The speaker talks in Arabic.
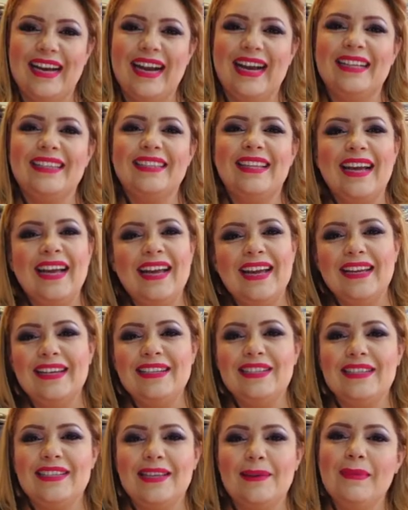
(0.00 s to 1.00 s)
هندخل
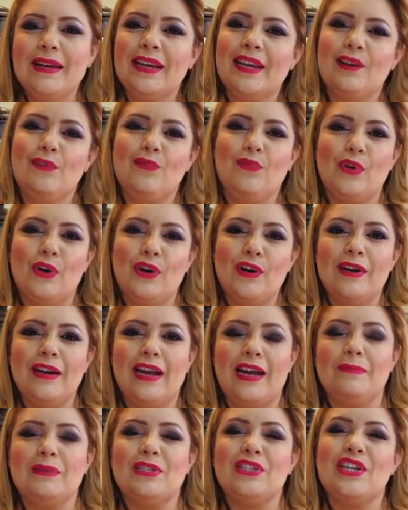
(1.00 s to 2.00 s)
السمك الفرن
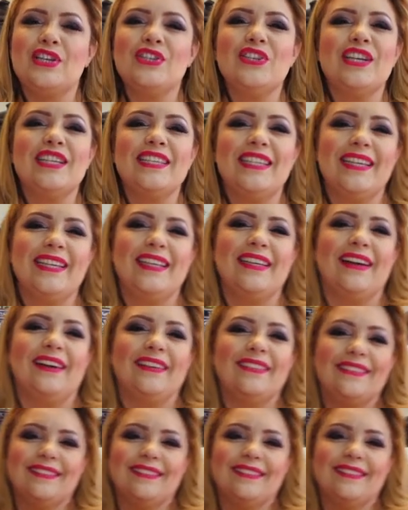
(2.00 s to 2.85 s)
15 دقيقه